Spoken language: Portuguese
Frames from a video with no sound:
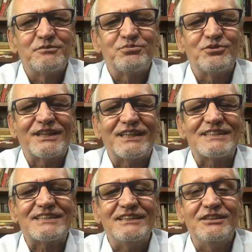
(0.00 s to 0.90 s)
porque
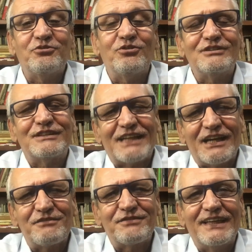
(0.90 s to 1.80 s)
se
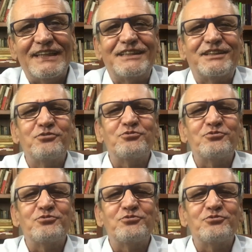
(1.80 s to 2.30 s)
encontrava entre